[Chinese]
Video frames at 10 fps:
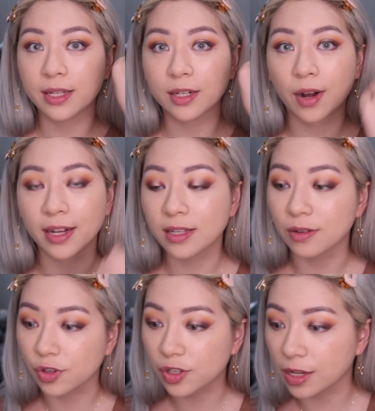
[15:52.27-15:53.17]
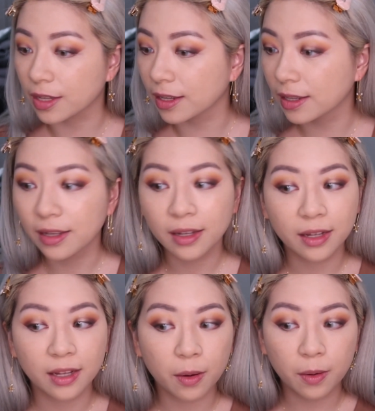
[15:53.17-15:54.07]
结果还是有剩哎，
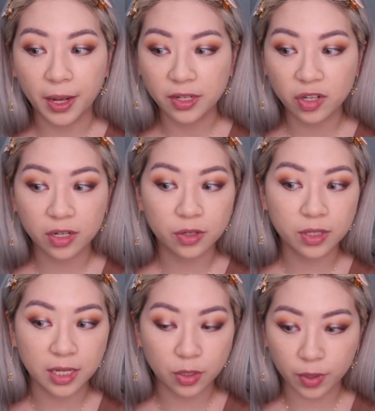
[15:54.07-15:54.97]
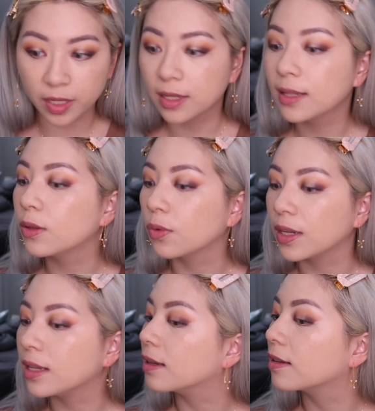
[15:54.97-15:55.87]
要要把剩的就直接堆
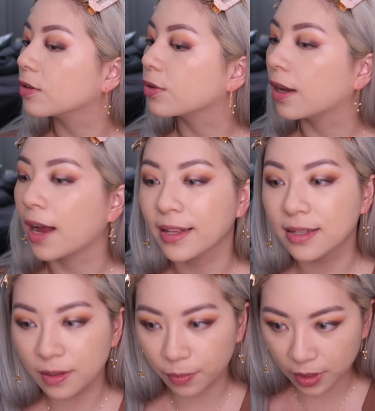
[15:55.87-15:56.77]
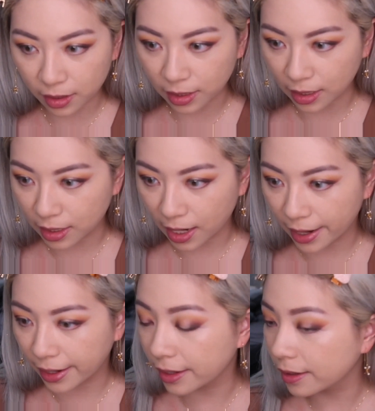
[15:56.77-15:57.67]
堆叠上去啊？还真的不知道叠
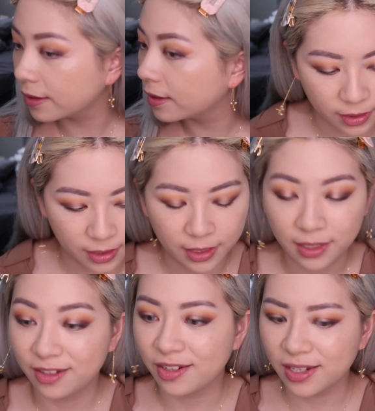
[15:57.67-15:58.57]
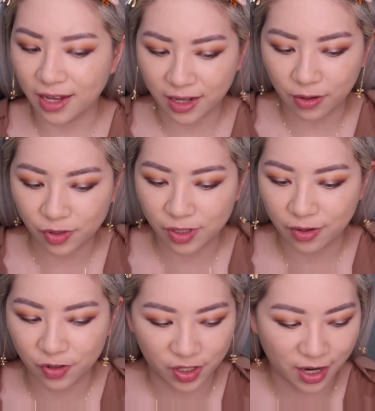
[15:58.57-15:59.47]
哪。遮瑕膏是
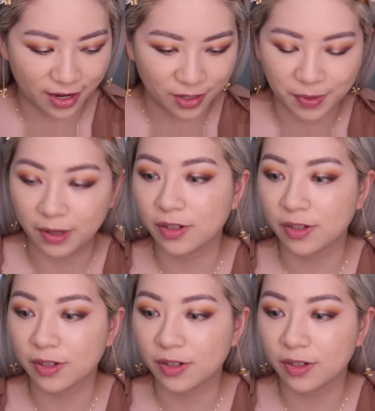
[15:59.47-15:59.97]
要上还是不